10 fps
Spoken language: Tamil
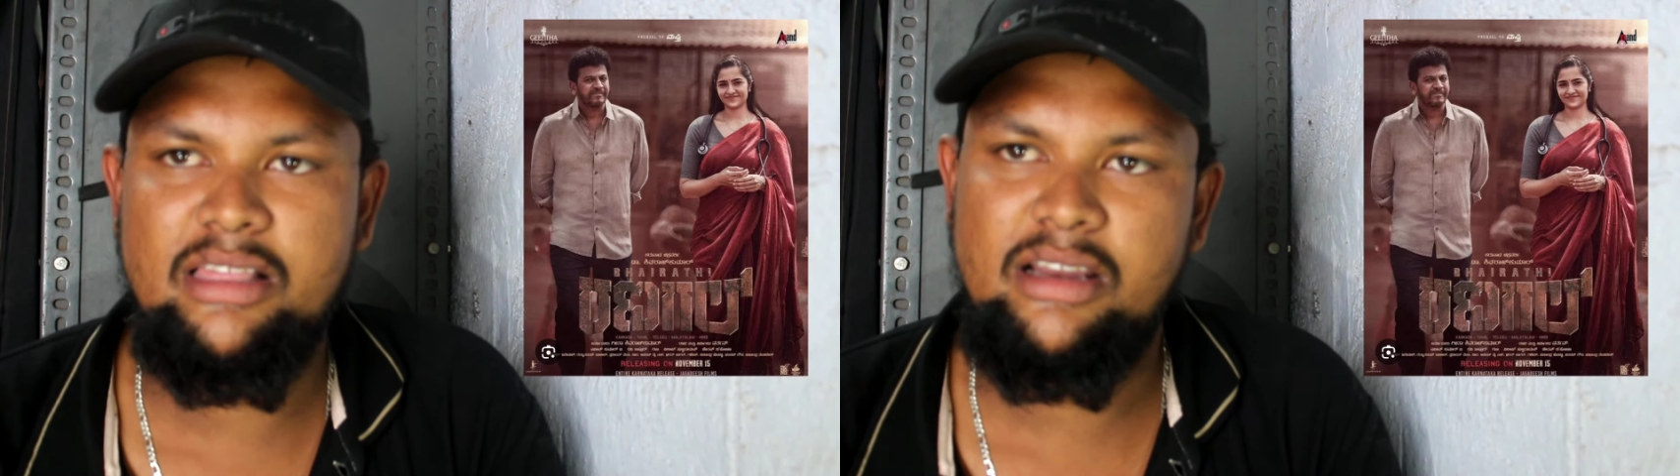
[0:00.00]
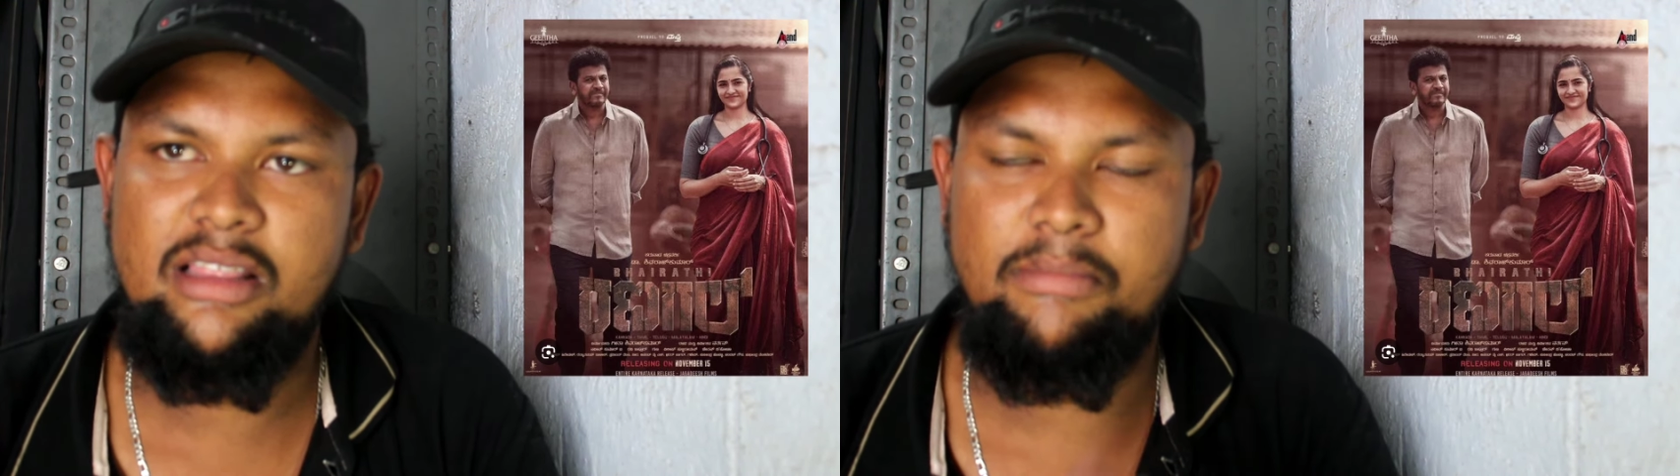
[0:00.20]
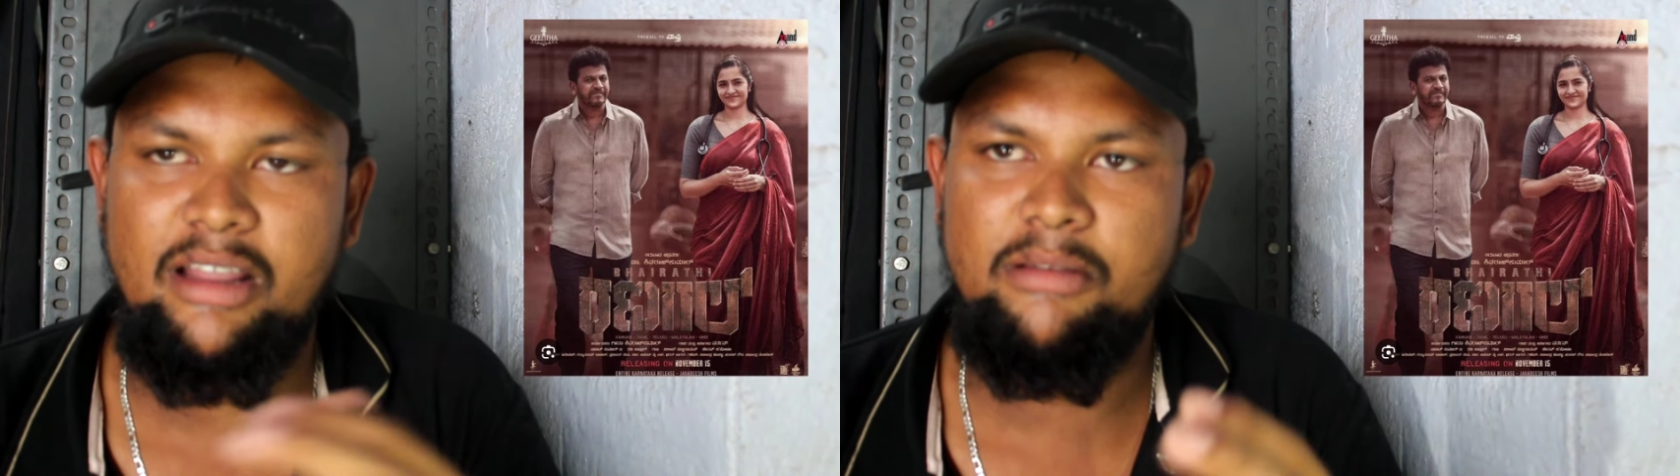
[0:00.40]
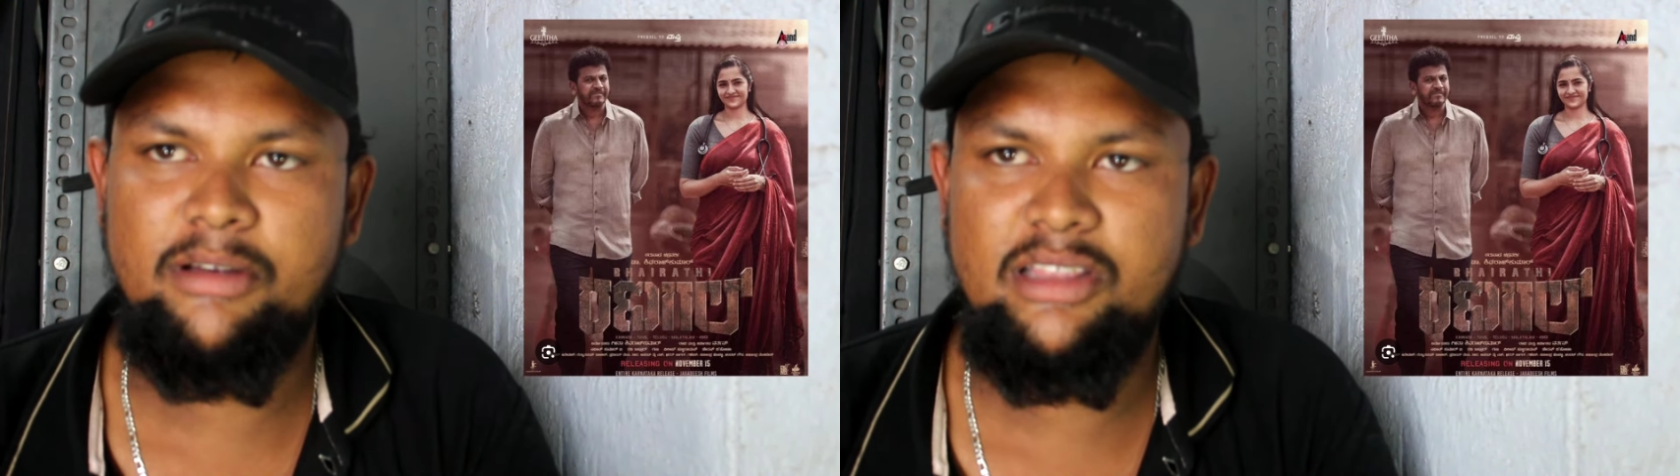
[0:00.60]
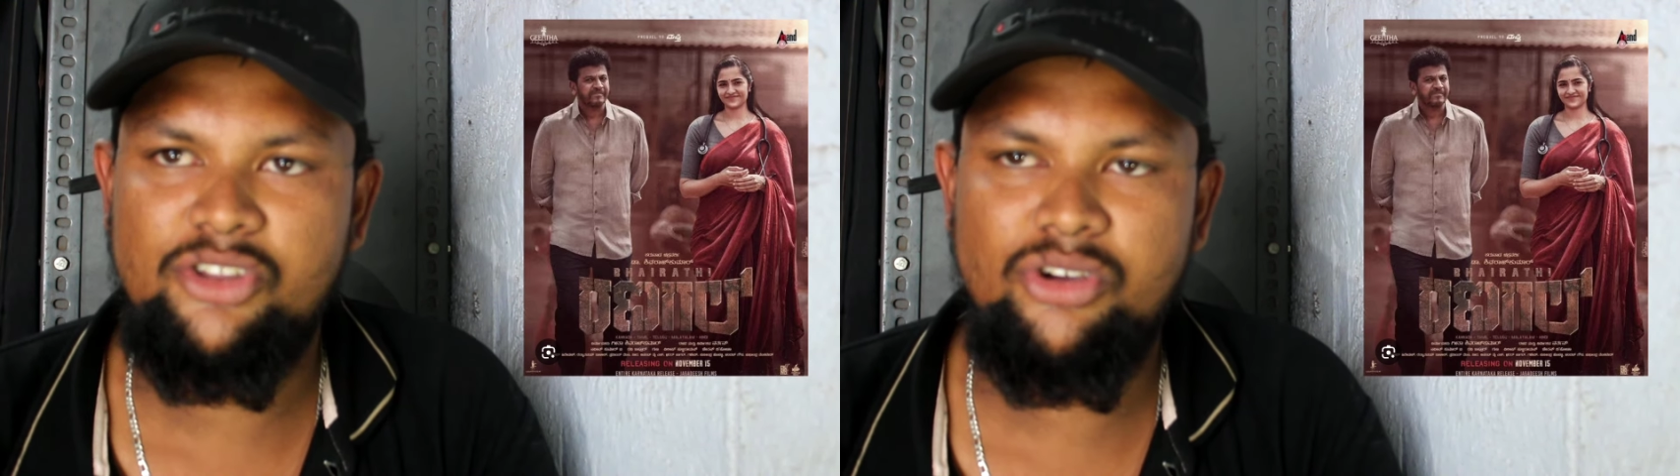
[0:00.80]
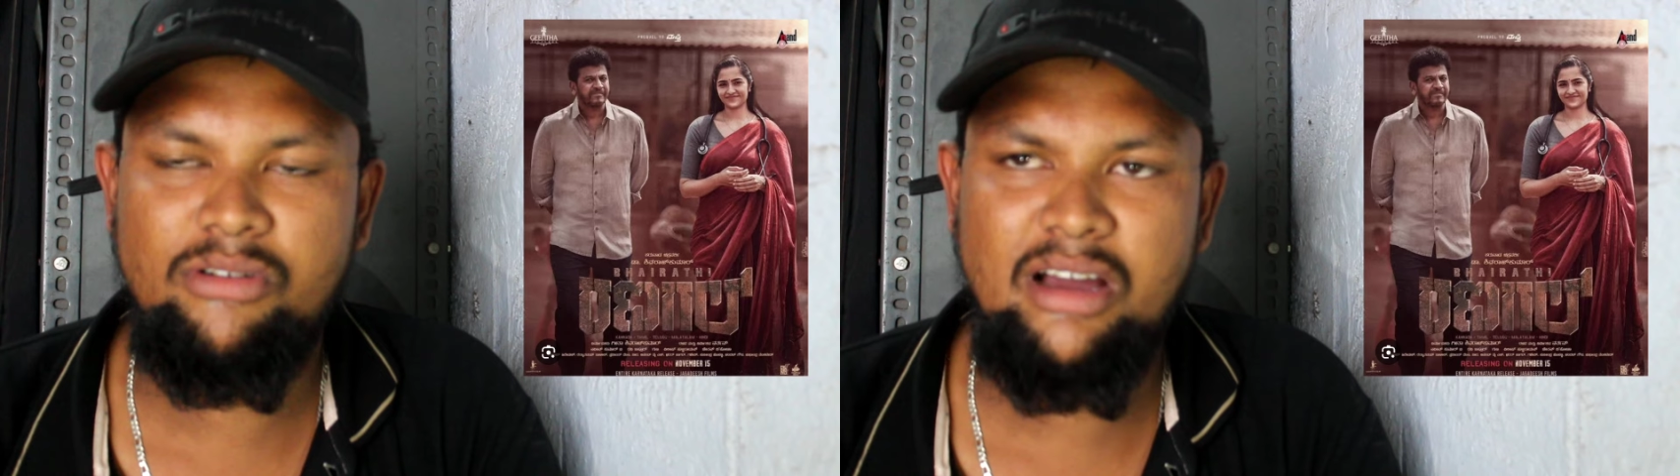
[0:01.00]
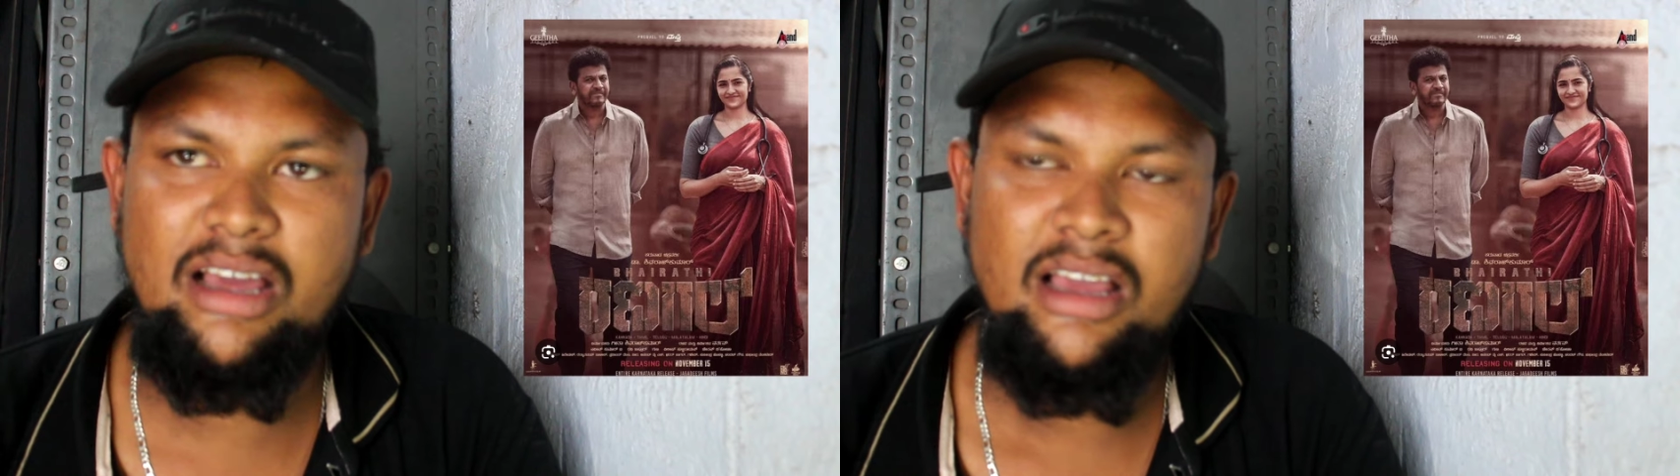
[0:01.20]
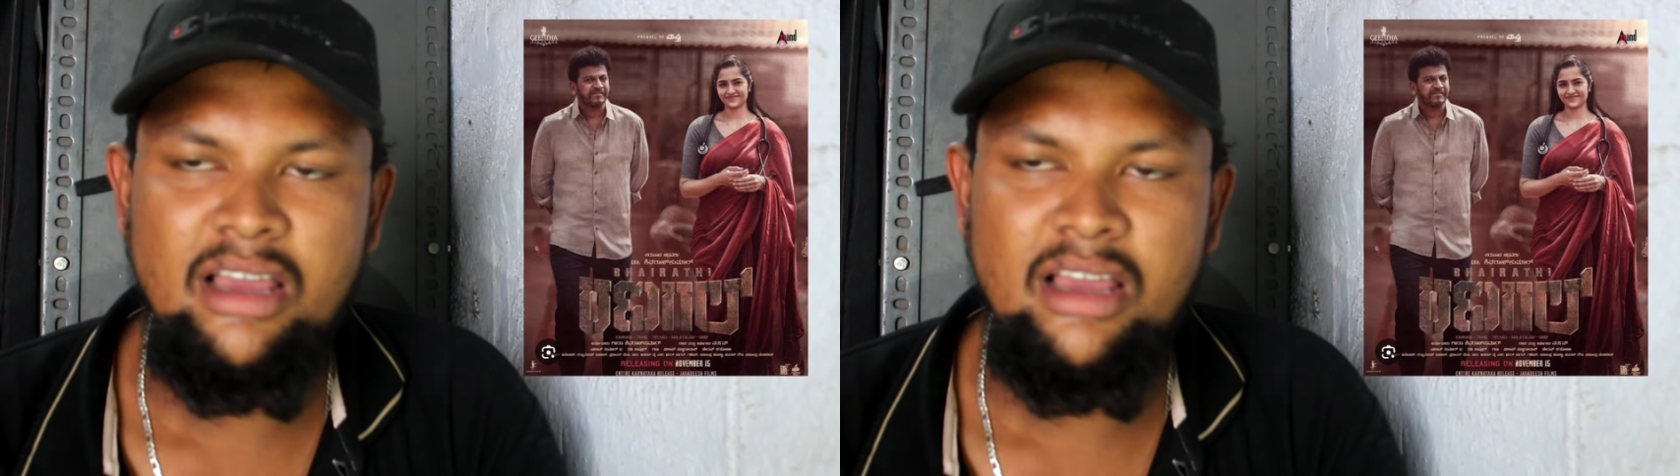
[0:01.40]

ஆச்சுன்னு இந்த படத்தை பற்றி தெரிஞ்சுக்கோங்க